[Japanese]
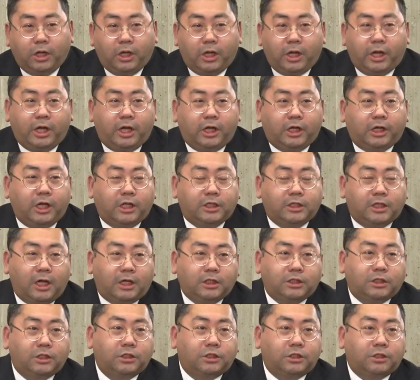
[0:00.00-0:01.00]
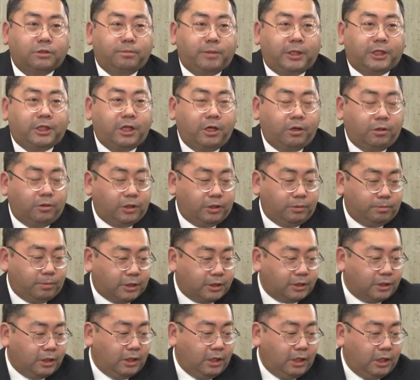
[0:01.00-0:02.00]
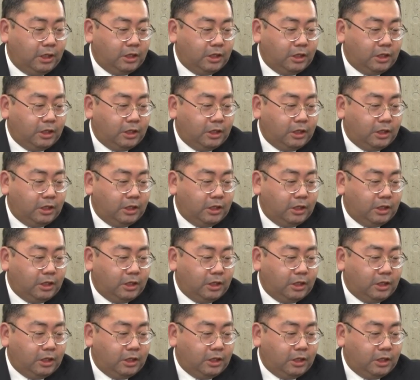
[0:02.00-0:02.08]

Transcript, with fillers: え現在進めております。